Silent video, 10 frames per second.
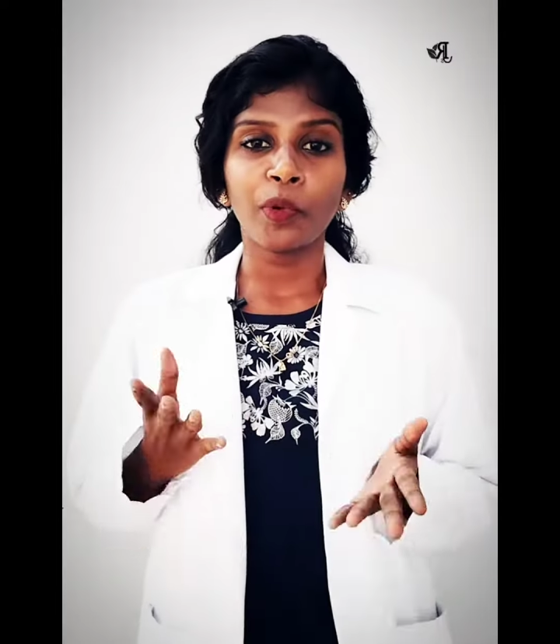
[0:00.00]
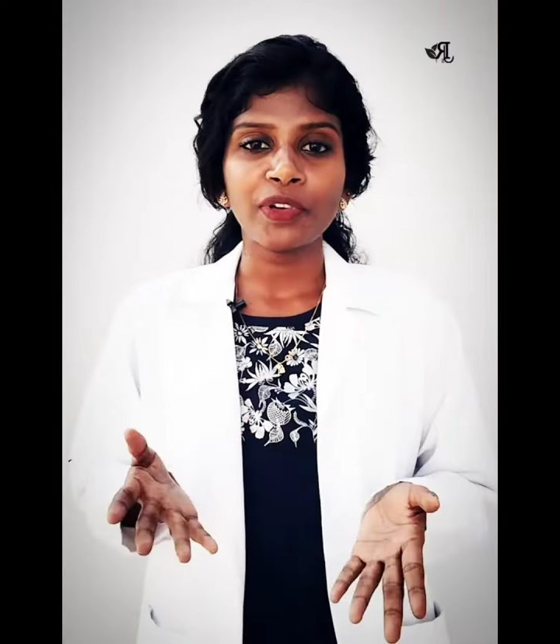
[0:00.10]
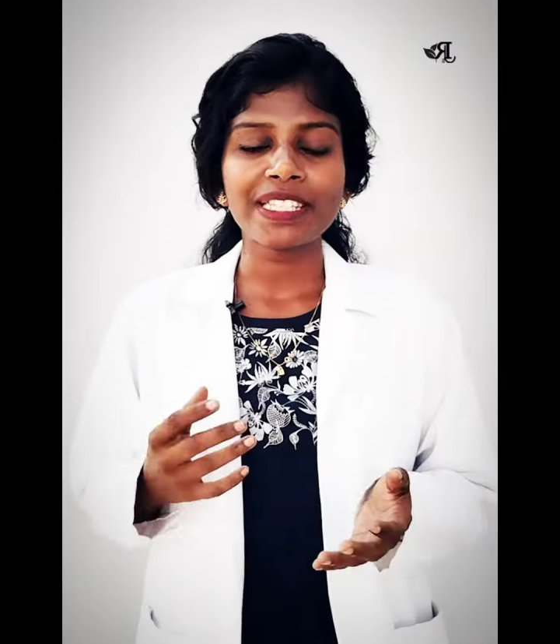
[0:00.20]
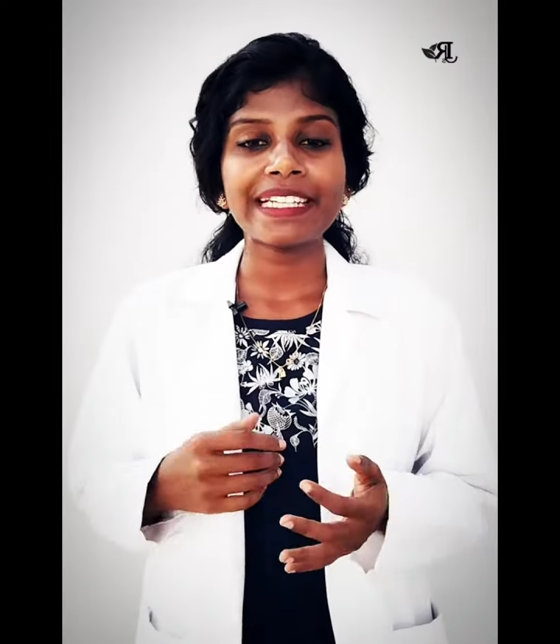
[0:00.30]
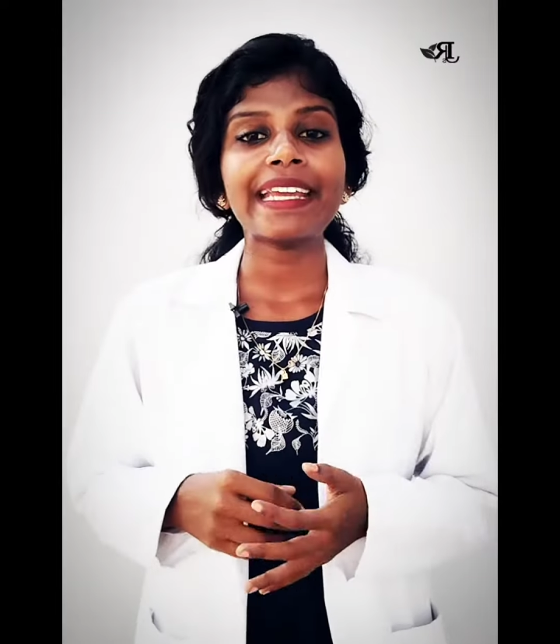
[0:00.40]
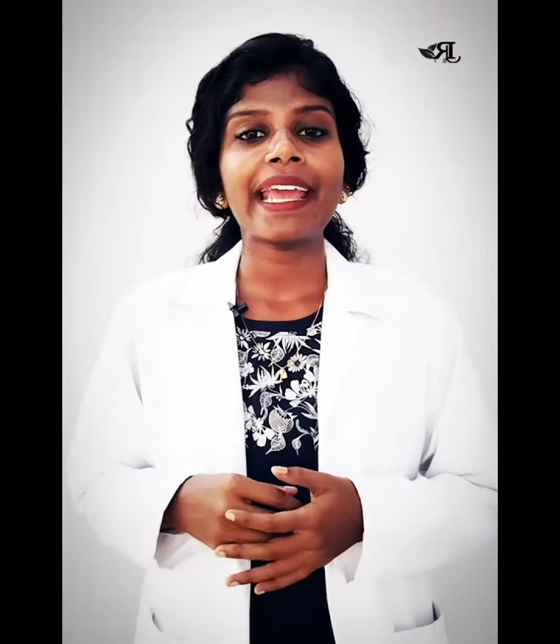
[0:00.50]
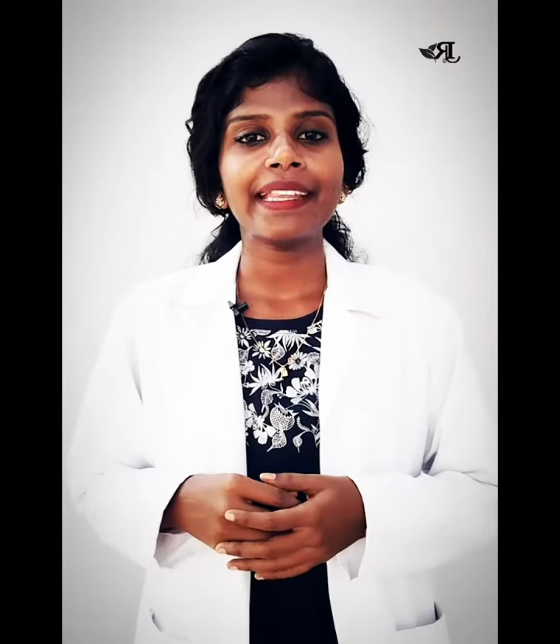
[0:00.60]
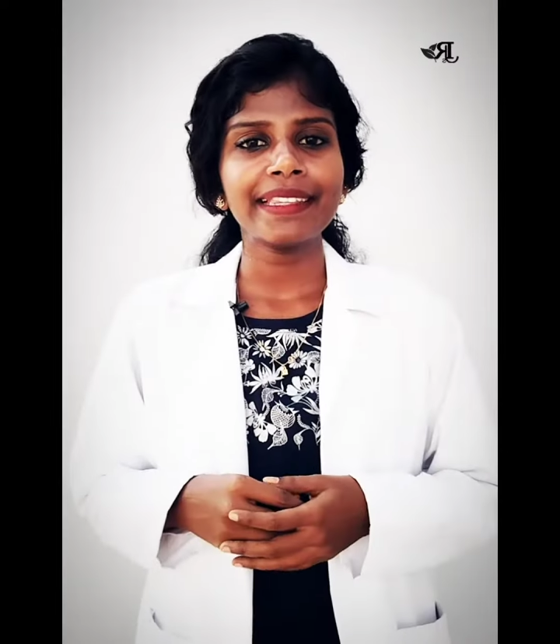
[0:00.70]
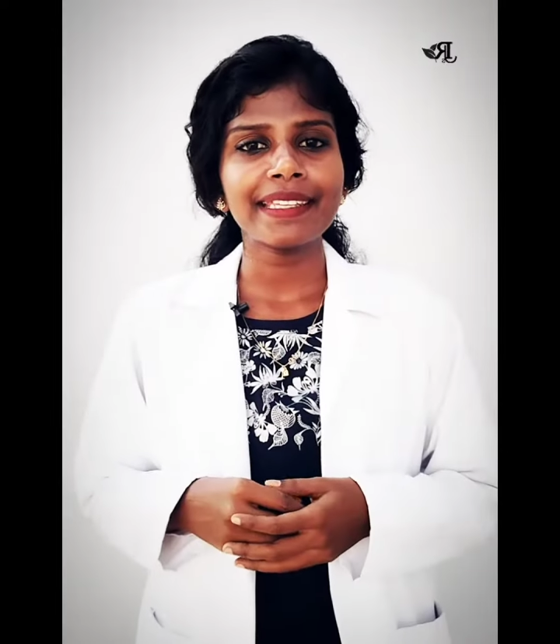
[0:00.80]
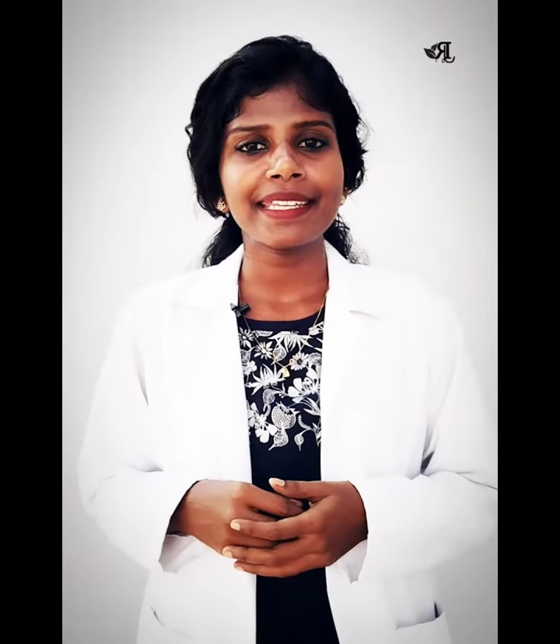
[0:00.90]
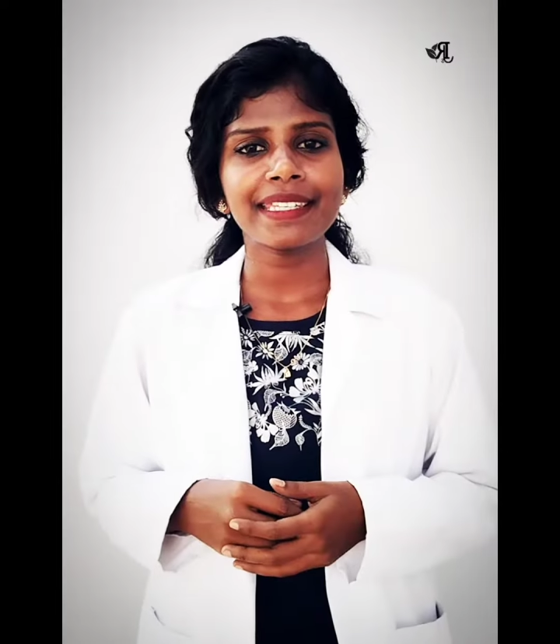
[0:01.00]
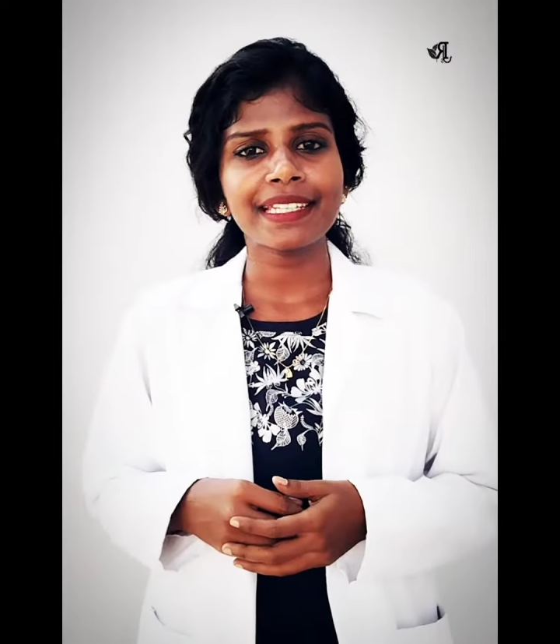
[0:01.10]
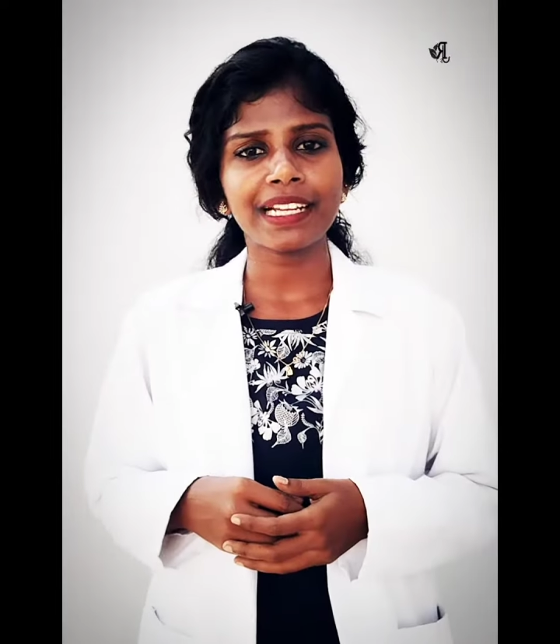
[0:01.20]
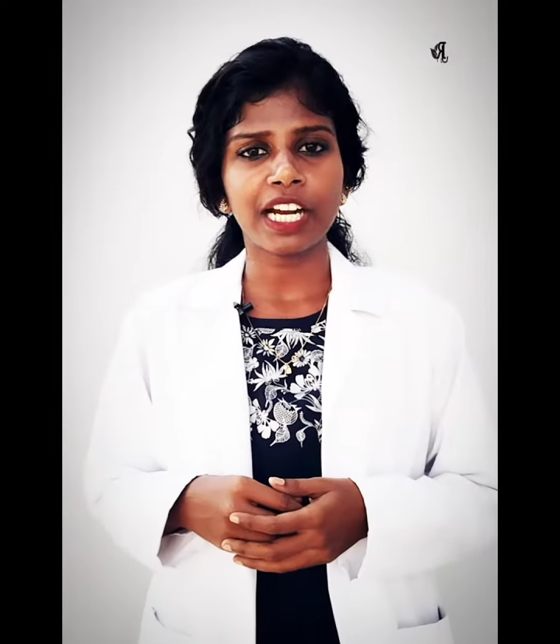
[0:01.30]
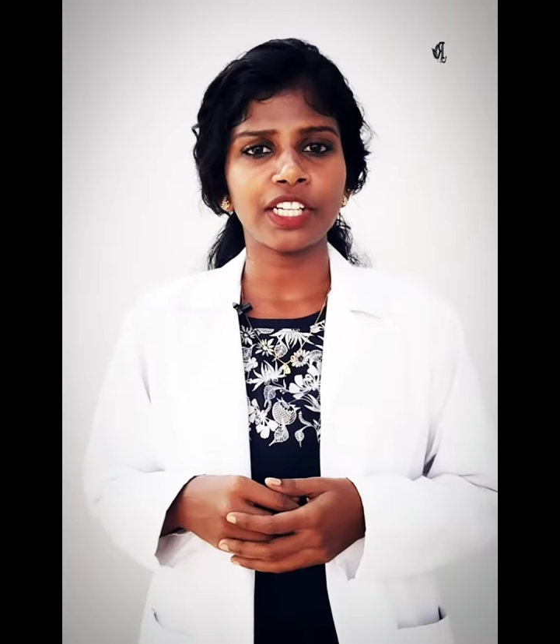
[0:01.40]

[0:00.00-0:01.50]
மோஸ்ட்லி எந்த சீசனல்